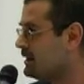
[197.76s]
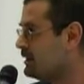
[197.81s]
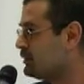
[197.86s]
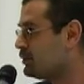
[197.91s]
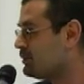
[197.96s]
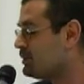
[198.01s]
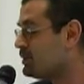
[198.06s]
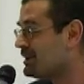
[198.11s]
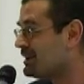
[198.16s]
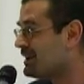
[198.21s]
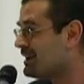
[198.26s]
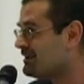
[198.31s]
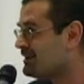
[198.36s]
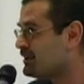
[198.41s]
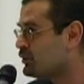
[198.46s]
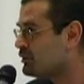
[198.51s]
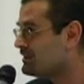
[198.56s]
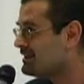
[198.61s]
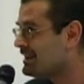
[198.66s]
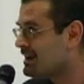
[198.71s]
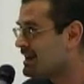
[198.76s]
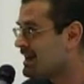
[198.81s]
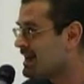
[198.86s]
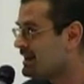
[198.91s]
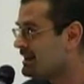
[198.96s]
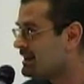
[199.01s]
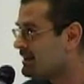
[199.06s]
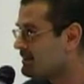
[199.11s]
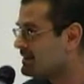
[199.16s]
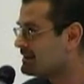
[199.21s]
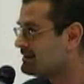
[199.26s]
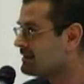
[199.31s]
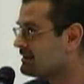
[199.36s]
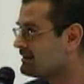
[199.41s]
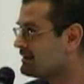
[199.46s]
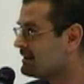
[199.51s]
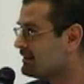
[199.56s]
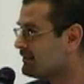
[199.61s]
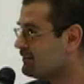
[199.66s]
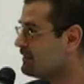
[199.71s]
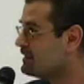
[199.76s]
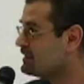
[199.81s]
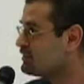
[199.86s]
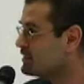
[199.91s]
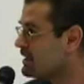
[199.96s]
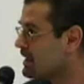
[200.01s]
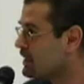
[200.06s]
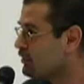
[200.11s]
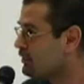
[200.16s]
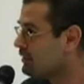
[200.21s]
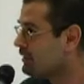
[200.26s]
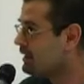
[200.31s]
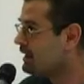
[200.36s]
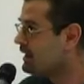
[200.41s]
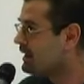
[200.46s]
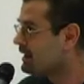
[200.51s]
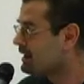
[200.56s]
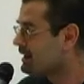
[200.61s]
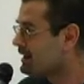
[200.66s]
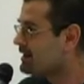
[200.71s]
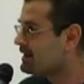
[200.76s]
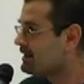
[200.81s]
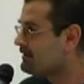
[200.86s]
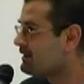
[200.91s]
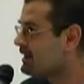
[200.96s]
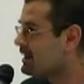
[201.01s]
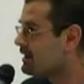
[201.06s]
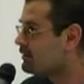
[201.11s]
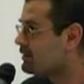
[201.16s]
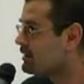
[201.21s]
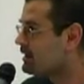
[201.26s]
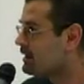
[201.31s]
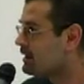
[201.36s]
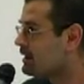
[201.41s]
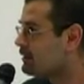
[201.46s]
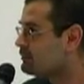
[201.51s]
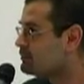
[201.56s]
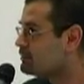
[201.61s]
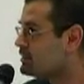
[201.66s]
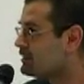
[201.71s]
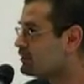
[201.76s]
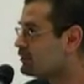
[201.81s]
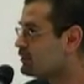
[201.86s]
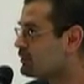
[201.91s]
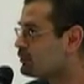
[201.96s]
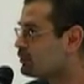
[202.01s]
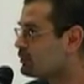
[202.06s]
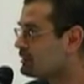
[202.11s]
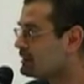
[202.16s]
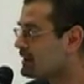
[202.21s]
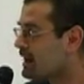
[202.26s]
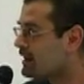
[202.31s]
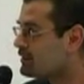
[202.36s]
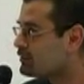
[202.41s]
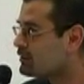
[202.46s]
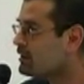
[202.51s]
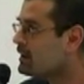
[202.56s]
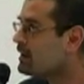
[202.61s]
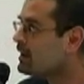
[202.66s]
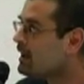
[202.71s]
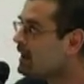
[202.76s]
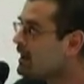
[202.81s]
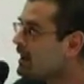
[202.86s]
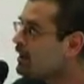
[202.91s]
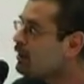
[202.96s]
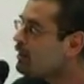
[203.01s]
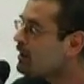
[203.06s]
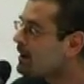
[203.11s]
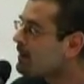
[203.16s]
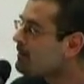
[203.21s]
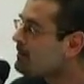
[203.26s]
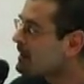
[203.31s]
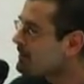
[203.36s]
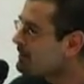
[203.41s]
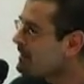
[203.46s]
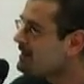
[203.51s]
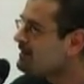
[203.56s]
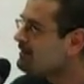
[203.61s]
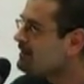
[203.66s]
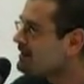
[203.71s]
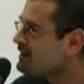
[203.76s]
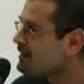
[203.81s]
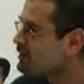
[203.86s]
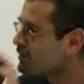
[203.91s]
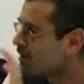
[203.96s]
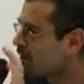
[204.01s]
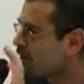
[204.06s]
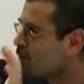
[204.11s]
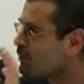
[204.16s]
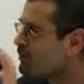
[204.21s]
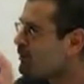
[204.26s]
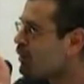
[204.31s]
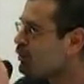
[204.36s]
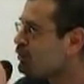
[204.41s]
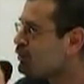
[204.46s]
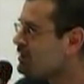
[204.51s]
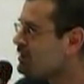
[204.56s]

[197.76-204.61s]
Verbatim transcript: dopodiché se non ti alleni è abbastanza difficile no? che arrivi a una, un certo risultato. E allora per me è diventato anche un modo